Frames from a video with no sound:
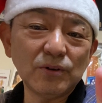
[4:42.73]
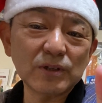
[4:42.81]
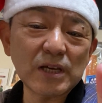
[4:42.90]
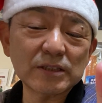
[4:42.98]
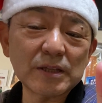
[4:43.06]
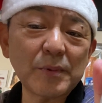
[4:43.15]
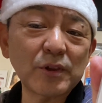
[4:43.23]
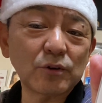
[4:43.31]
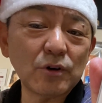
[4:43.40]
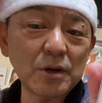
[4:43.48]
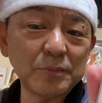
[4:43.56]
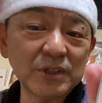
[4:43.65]
お客様の
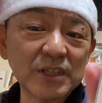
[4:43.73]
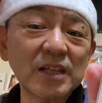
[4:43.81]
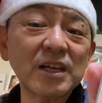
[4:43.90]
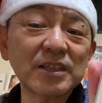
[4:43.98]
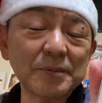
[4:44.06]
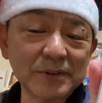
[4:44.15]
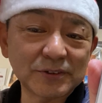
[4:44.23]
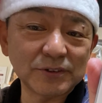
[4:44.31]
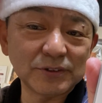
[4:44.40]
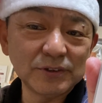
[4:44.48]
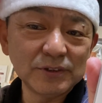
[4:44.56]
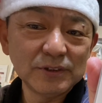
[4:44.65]
声もいただいてま
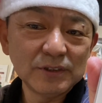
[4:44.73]
す。